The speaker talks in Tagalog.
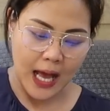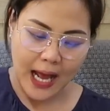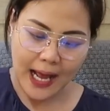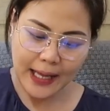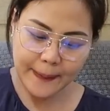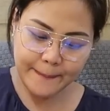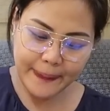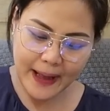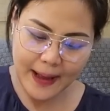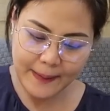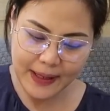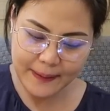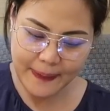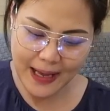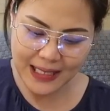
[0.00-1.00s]
Ay, pa!
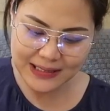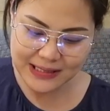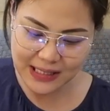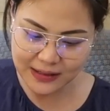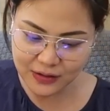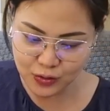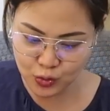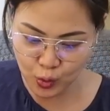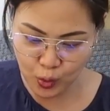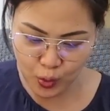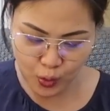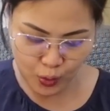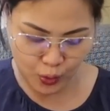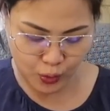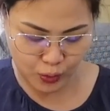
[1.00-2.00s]
May basag to!
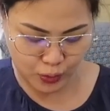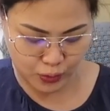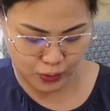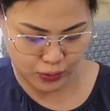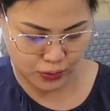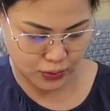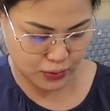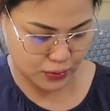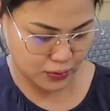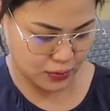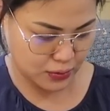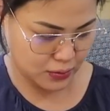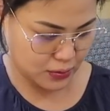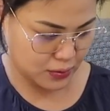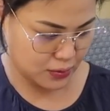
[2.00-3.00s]
Oh,
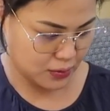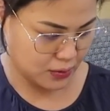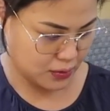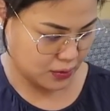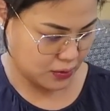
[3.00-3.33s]
no!